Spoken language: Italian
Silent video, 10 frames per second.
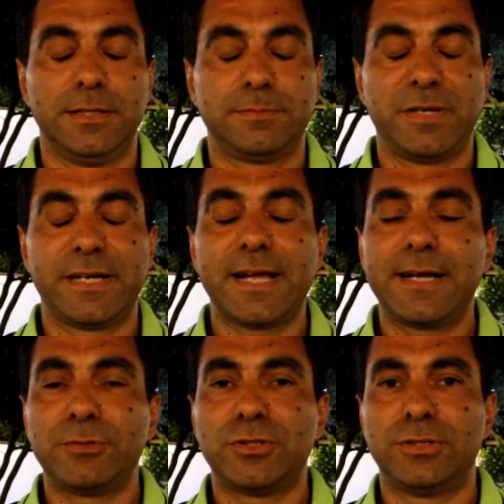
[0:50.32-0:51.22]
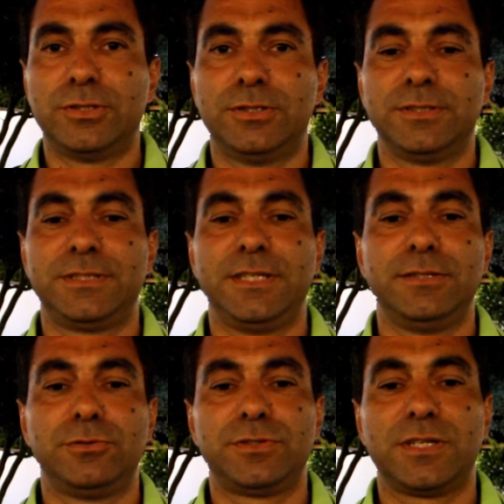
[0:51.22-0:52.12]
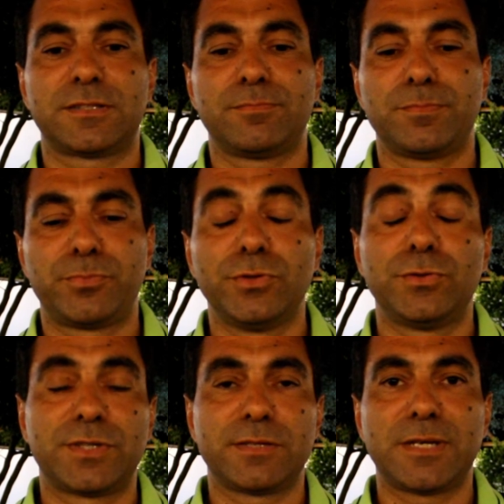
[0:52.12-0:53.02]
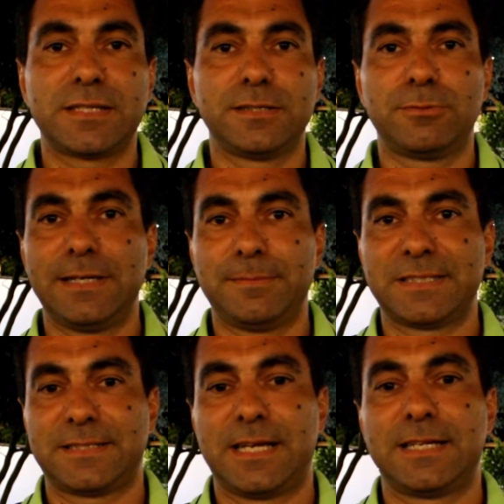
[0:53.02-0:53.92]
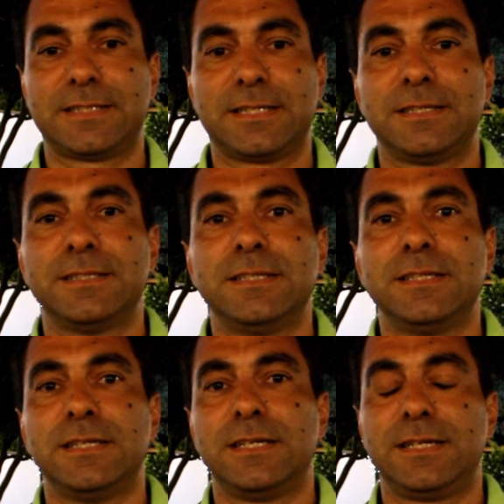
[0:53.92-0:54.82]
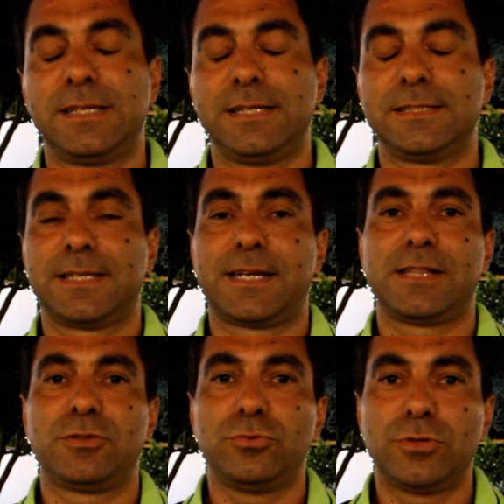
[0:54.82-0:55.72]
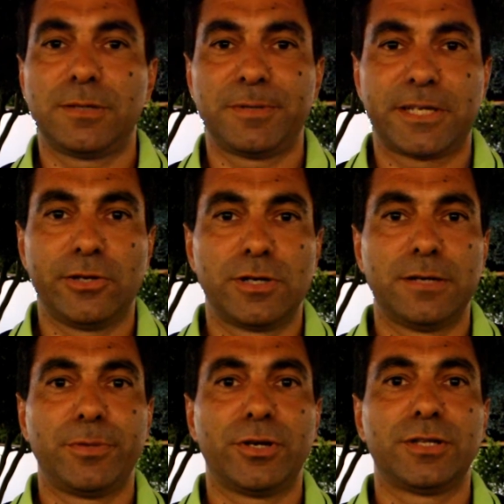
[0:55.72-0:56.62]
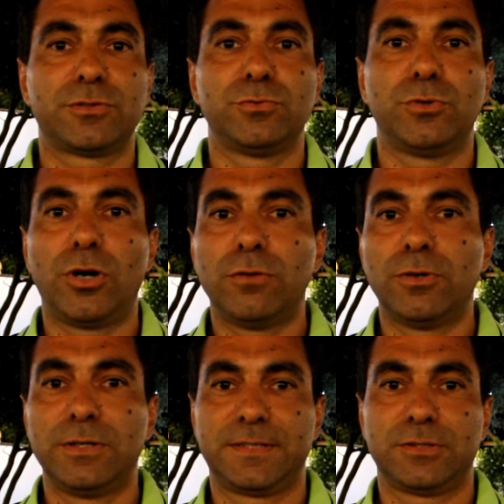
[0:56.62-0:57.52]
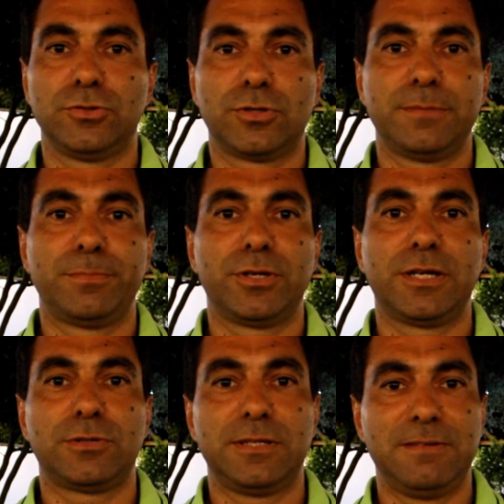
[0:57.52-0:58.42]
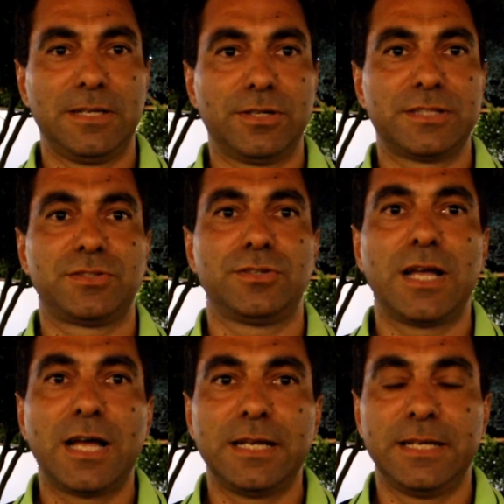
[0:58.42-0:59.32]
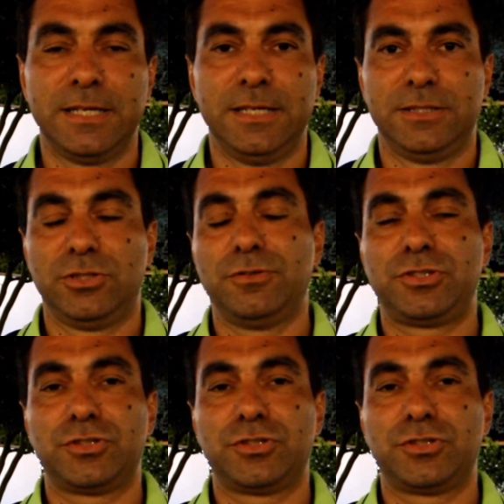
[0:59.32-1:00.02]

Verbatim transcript: Speriamo sia entusiasm più entusiasmante di quella passata, eh, sarà dura perché è un campionato nuovo, il secondo campionato a livello nazionale dove